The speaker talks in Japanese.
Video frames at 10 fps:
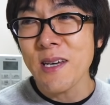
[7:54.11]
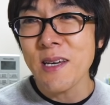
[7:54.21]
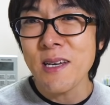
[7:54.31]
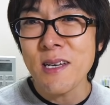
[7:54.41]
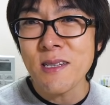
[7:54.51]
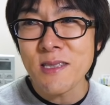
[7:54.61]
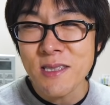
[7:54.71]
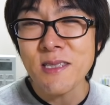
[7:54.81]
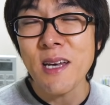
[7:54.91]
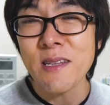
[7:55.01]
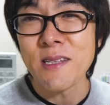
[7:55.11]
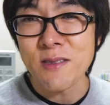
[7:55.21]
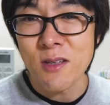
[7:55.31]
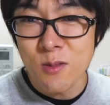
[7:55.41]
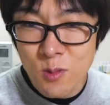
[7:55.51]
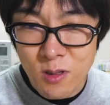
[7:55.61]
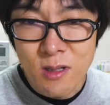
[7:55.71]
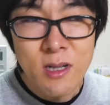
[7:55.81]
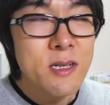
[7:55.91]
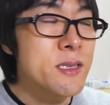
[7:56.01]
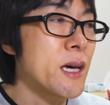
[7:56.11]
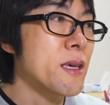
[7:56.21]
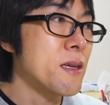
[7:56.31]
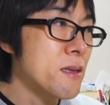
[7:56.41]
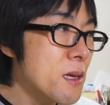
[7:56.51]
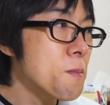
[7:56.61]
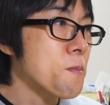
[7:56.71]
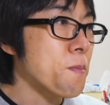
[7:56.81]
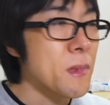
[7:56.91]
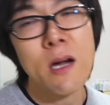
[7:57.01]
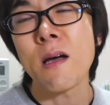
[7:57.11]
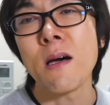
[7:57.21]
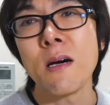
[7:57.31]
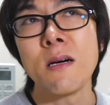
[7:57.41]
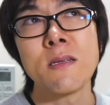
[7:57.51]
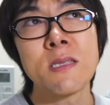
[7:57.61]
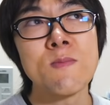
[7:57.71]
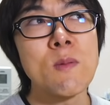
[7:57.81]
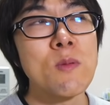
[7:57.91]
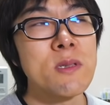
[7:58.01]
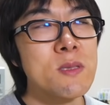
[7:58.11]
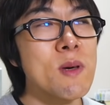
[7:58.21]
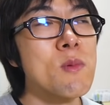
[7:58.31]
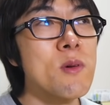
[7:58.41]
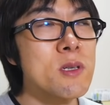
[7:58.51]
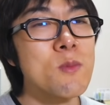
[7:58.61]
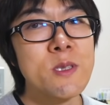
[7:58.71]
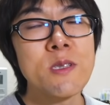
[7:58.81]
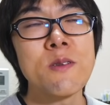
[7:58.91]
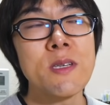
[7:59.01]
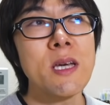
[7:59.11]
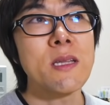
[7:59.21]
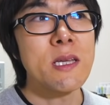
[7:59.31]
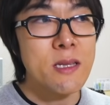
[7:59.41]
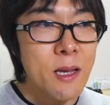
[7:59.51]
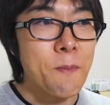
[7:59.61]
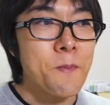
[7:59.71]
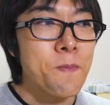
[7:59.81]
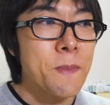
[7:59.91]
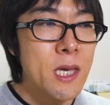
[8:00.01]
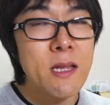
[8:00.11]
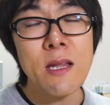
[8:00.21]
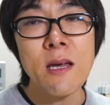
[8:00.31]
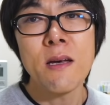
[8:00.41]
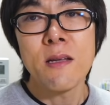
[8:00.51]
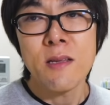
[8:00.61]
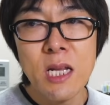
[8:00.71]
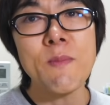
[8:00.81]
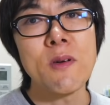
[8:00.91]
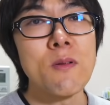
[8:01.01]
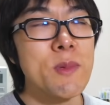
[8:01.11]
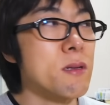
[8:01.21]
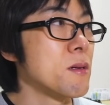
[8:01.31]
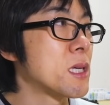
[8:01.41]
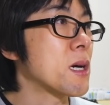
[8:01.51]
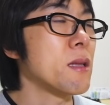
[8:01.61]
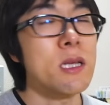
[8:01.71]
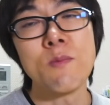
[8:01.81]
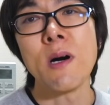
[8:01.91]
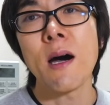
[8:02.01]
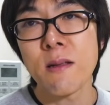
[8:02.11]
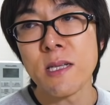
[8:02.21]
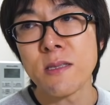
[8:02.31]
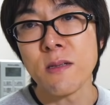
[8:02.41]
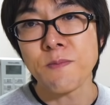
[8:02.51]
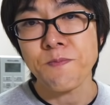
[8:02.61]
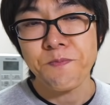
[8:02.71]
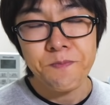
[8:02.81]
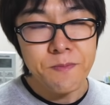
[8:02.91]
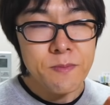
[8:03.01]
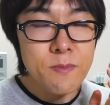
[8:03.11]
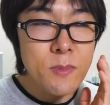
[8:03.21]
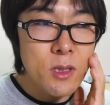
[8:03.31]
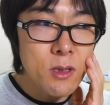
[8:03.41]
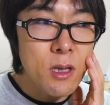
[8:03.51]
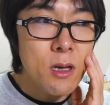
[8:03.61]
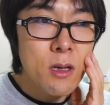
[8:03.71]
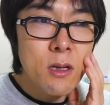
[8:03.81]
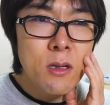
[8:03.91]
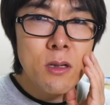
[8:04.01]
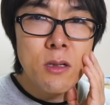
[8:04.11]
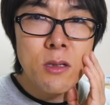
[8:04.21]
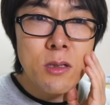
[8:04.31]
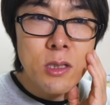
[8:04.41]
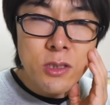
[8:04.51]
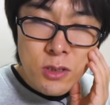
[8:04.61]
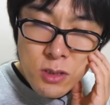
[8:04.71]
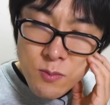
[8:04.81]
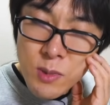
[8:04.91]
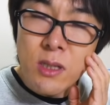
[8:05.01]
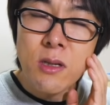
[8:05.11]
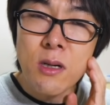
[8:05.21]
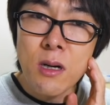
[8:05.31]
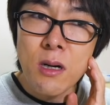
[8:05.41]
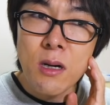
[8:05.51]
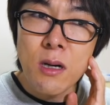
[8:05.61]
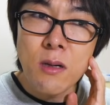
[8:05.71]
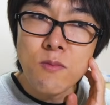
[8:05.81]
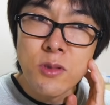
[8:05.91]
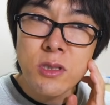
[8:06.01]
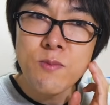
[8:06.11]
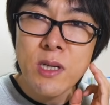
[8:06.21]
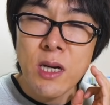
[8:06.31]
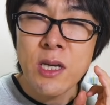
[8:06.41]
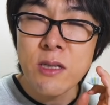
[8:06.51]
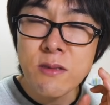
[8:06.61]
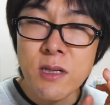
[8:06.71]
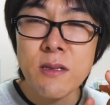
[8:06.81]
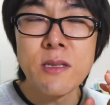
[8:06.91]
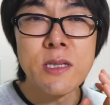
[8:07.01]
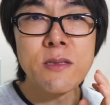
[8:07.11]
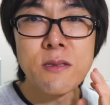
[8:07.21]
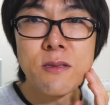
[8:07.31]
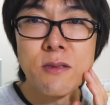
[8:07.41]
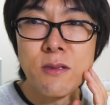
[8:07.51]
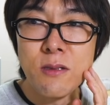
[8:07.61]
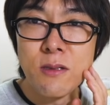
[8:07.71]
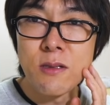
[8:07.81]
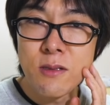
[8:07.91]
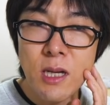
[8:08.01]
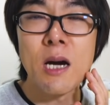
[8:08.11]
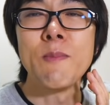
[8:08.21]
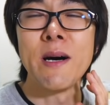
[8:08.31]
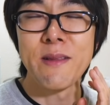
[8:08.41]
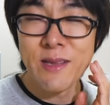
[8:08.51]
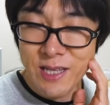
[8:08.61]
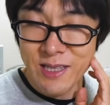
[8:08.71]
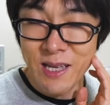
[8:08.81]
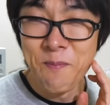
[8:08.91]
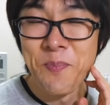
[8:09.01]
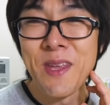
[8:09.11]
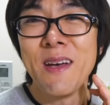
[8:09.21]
係全然ないんですけども最近ねだから妻も娘も僕もずっと家にいて家でねテレビを見る機会っていうのもあるんですよでいつの間にか娘が「ヒルナンデス」にハマってて